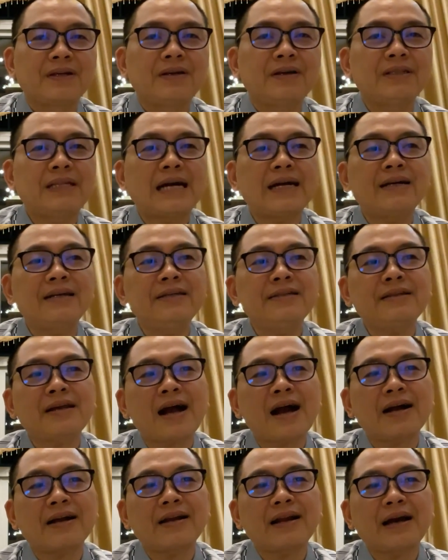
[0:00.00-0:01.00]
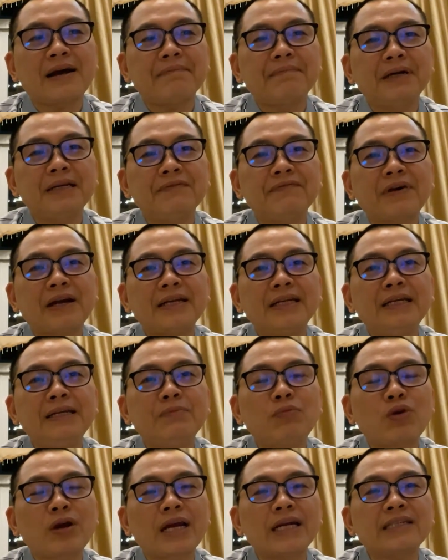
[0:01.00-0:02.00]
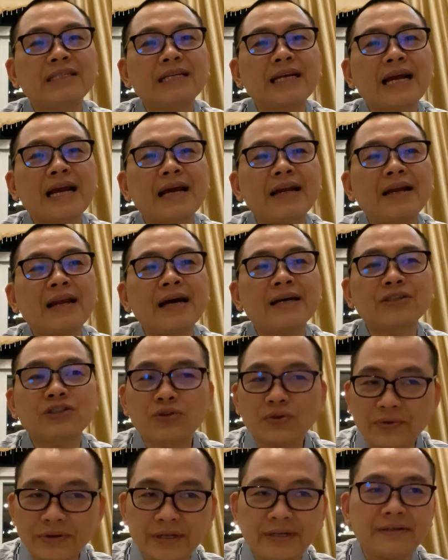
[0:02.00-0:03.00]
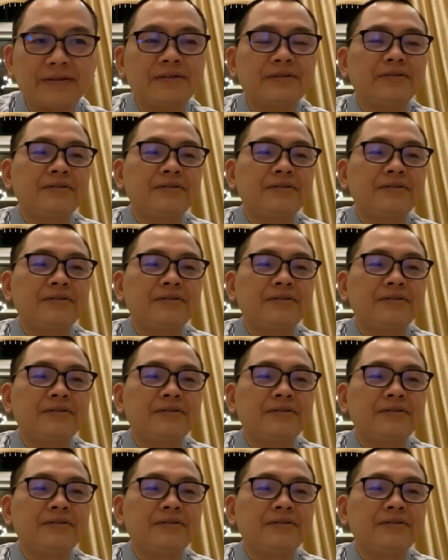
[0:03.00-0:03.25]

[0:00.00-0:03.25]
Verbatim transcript: người ta nghĩ rằng là mình phải đi một cái xe luxury